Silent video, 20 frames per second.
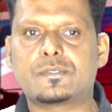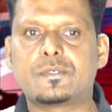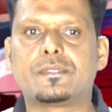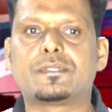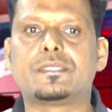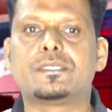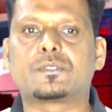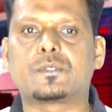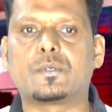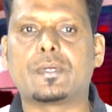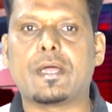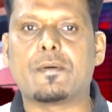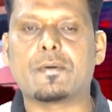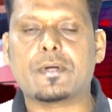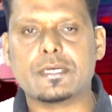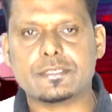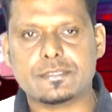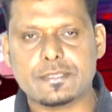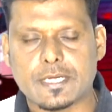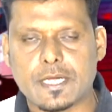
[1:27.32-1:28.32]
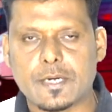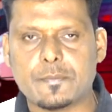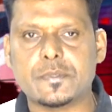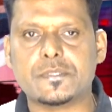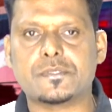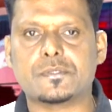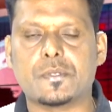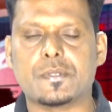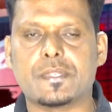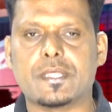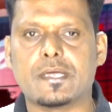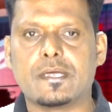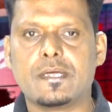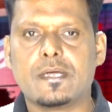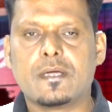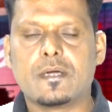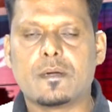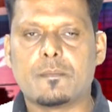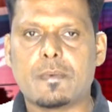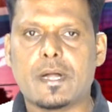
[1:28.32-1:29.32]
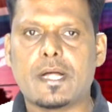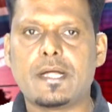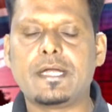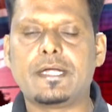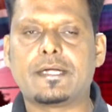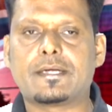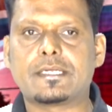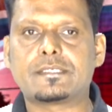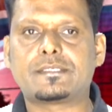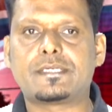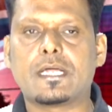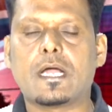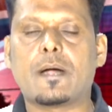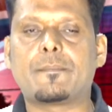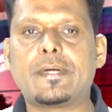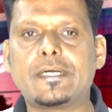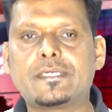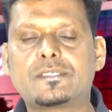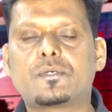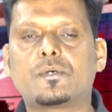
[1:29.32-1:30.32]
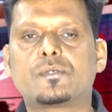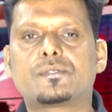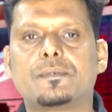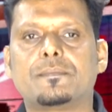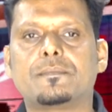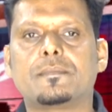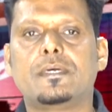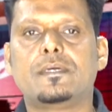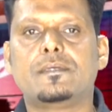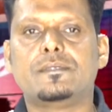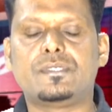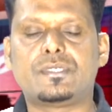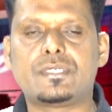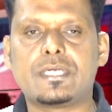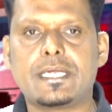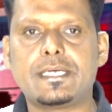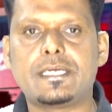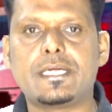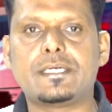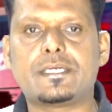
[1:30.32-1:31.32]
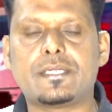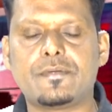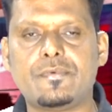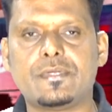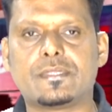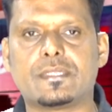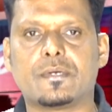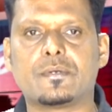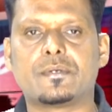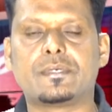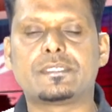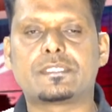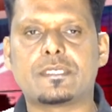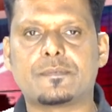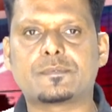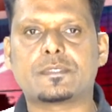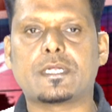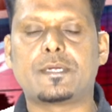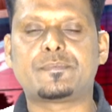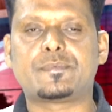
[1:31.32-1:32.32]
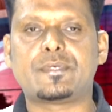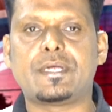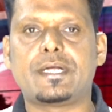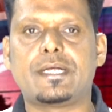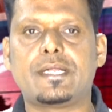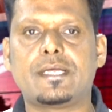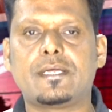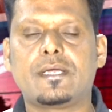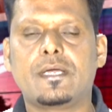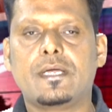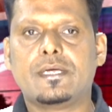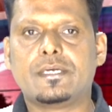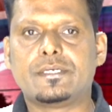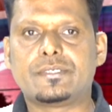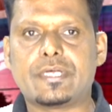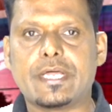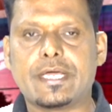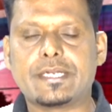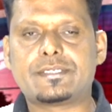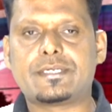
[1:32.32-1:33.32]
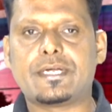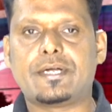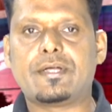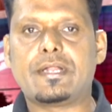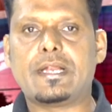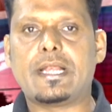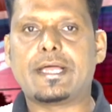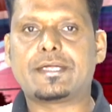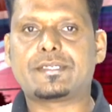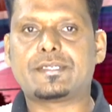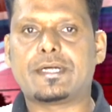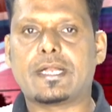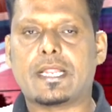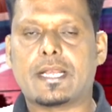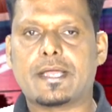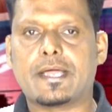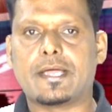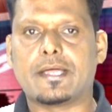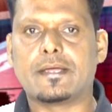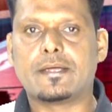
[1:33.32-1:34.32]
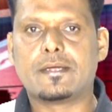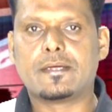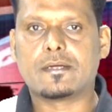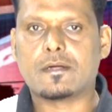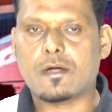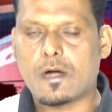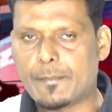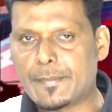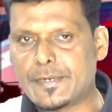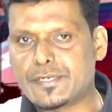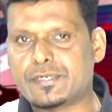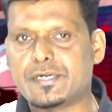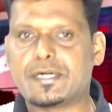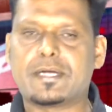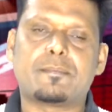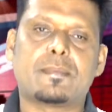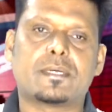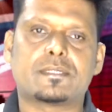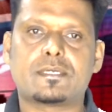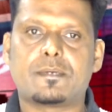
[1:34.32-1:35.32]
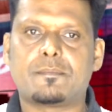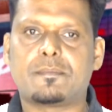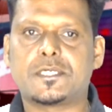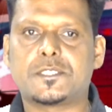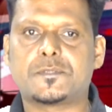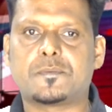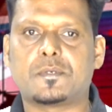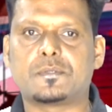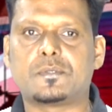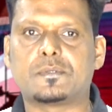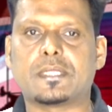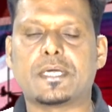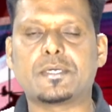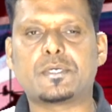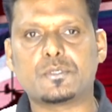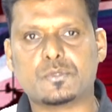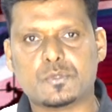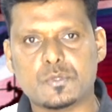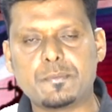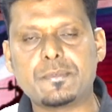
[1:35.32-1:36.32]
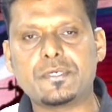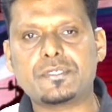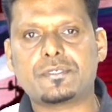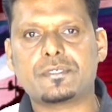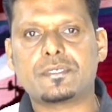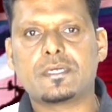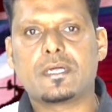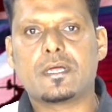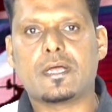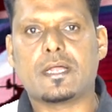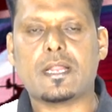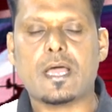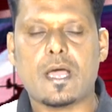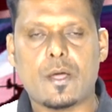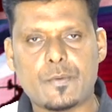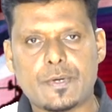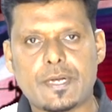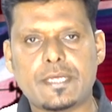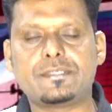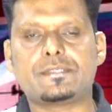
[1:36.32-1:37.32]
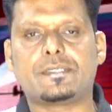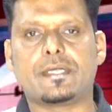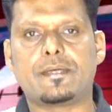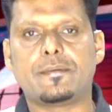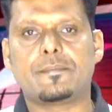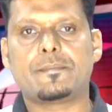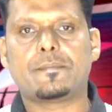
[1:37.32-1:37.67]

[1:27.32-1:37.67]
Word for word: ని తీసుకునే అవకాశం కనిపిస్తోంది మరిన్ని ఇంట్రెస్టింగ్ అప్డేట్స్ కోసం జిఎన్ఎన్ టీవీ తెలుగుని సబ్స్క్రైబ్ చేయండి షేర్ చేయండి లైక్ చేయండి అలాగే కామెంట్ చేయడం మాత్రం మర్చిపోవద్దు థ్యాంక్ యూ సో మచ్ అండ్ హ్యావ్ ఎ నైస్ డే